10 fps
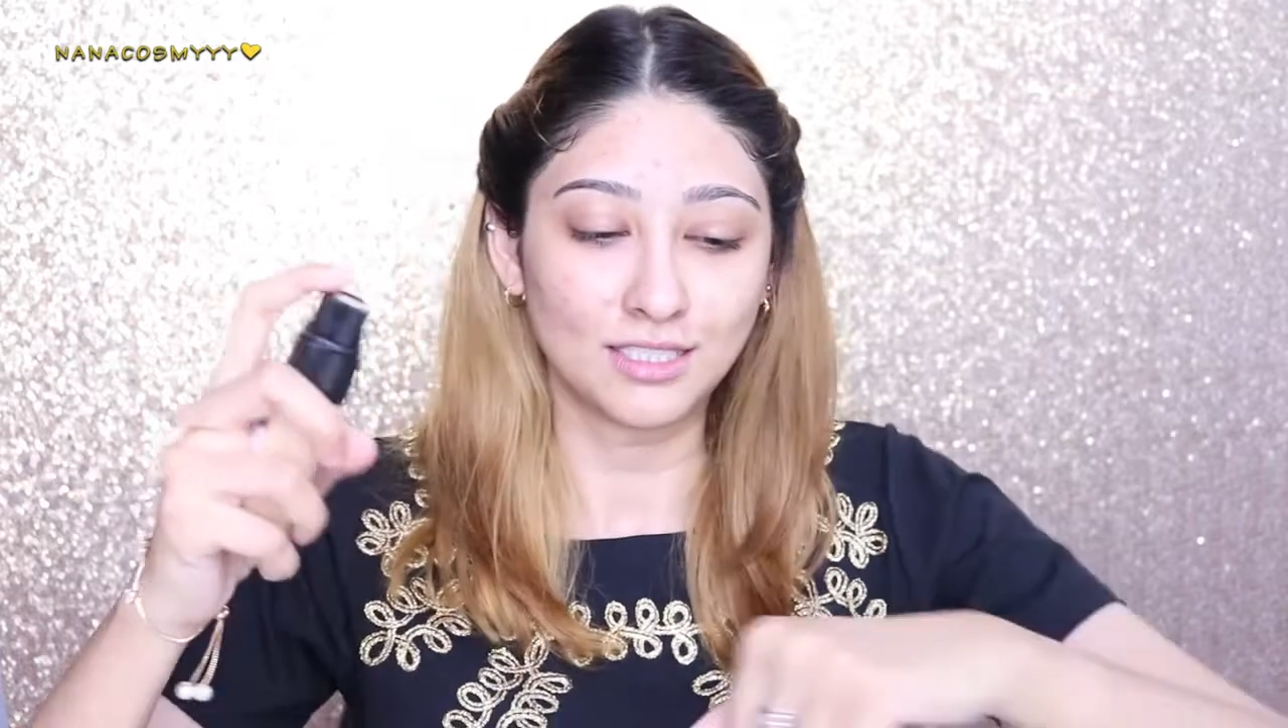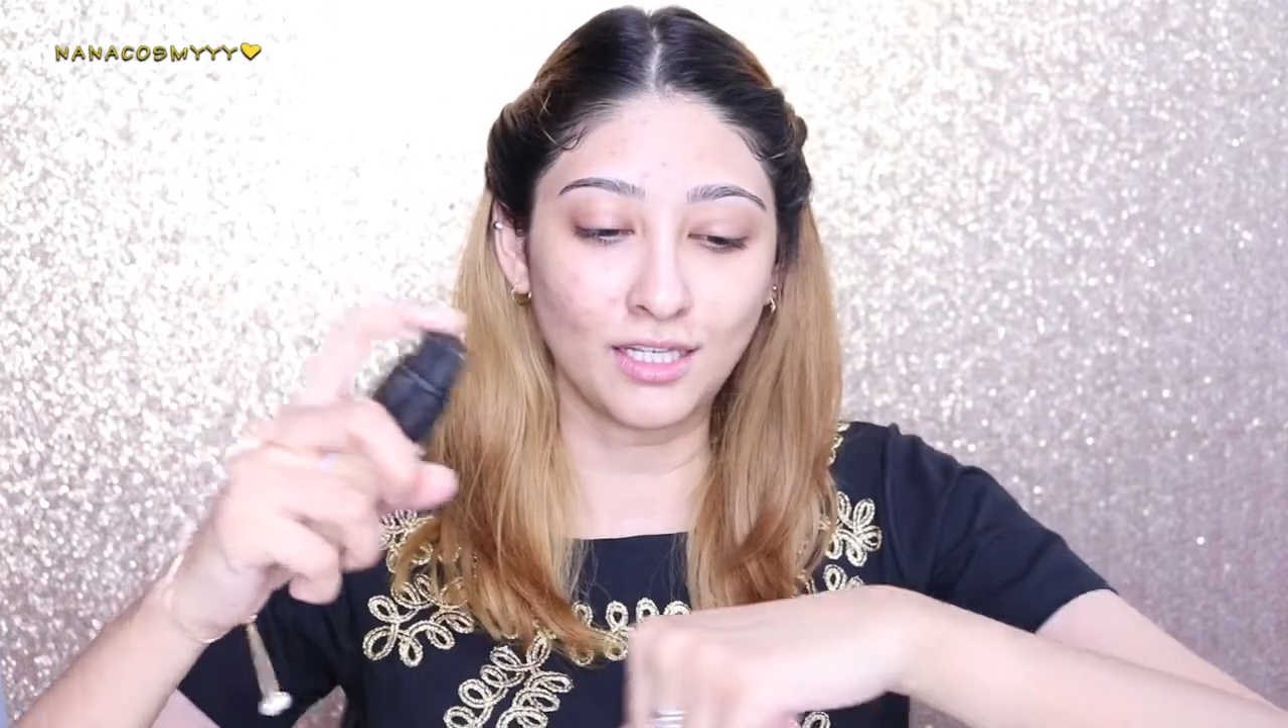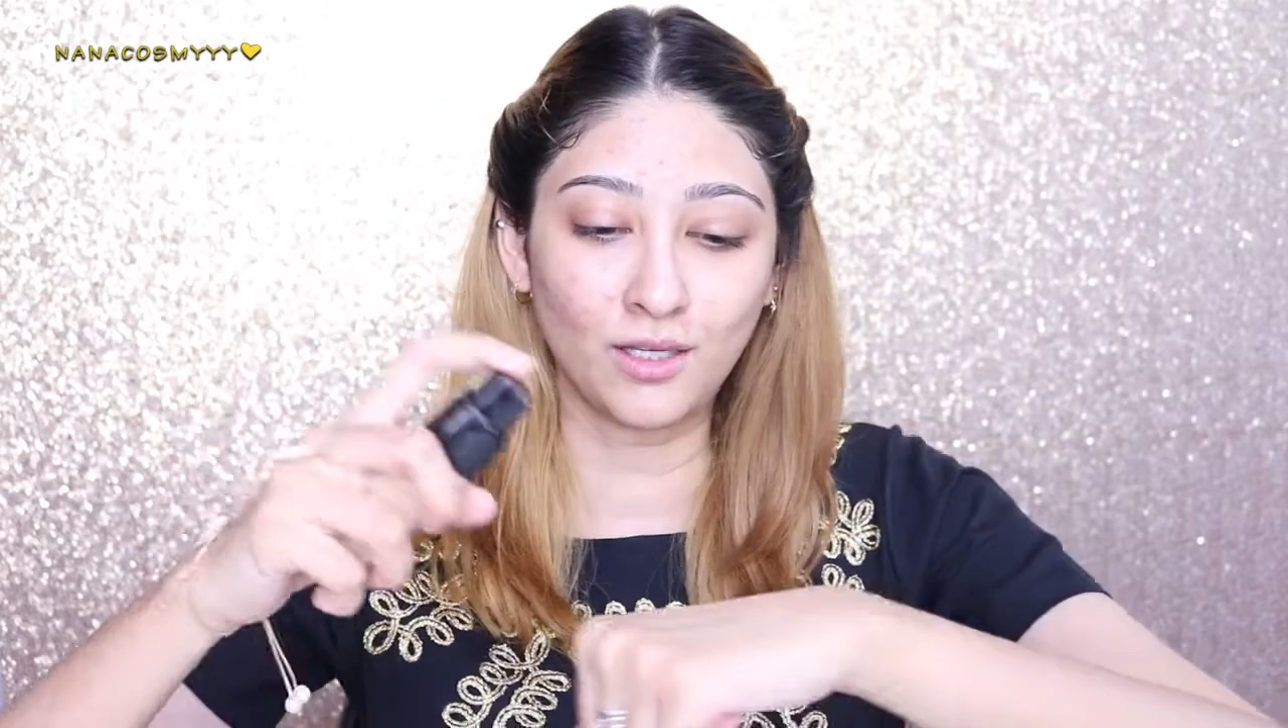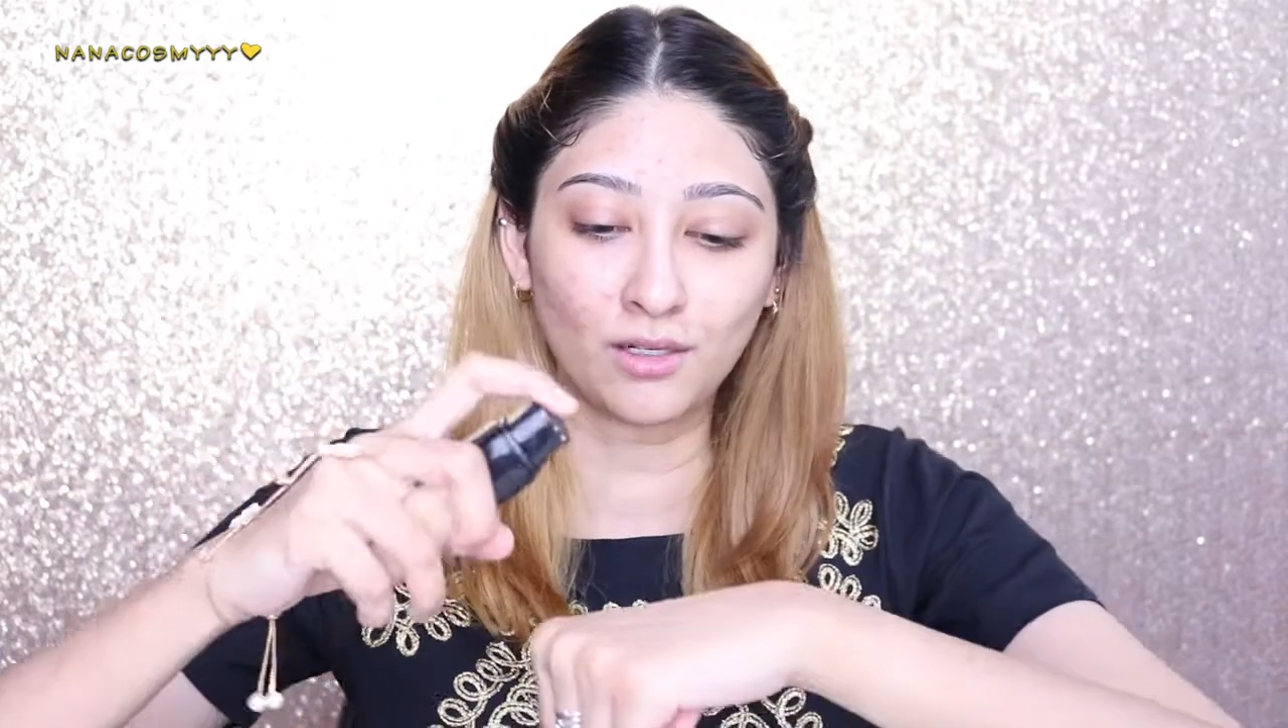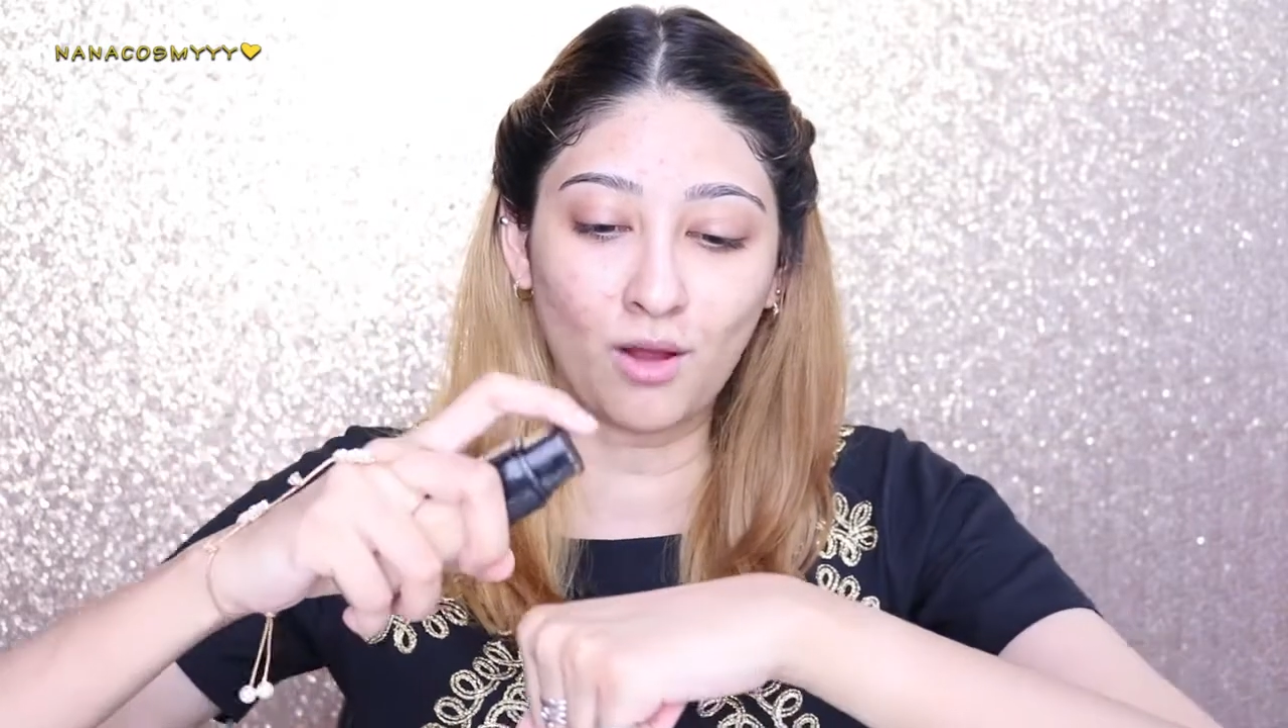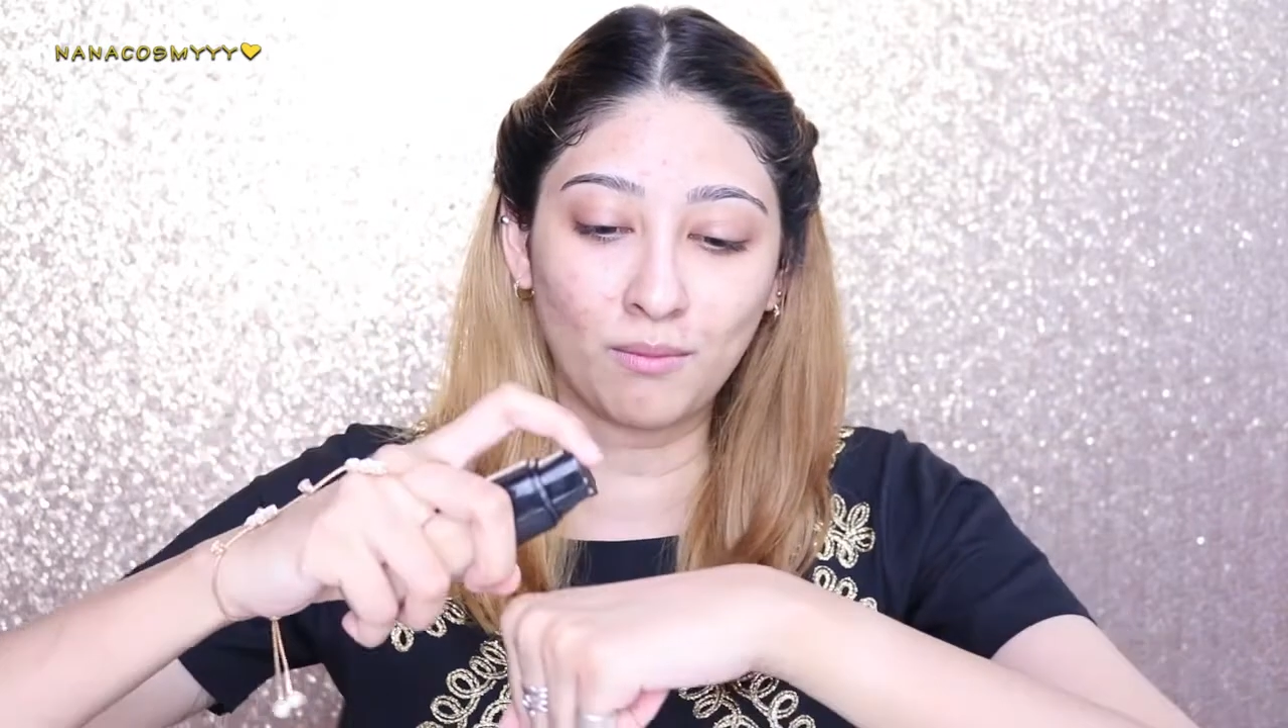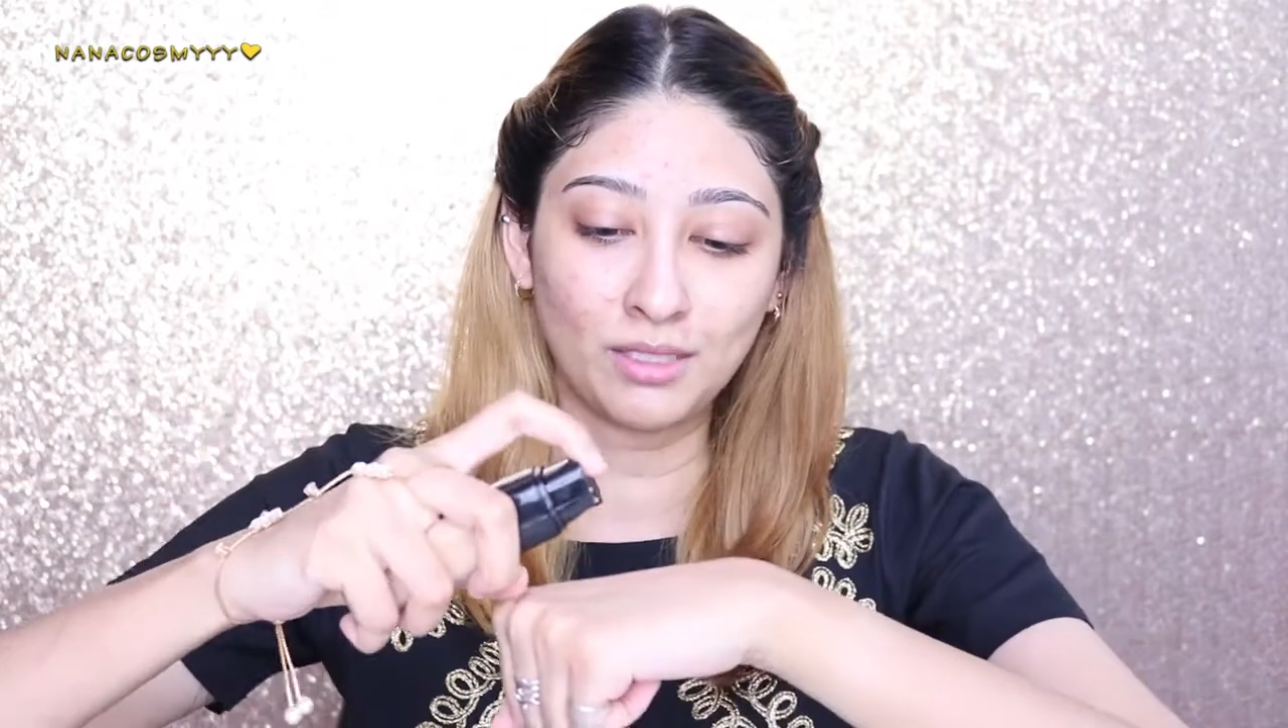จะหยดรอ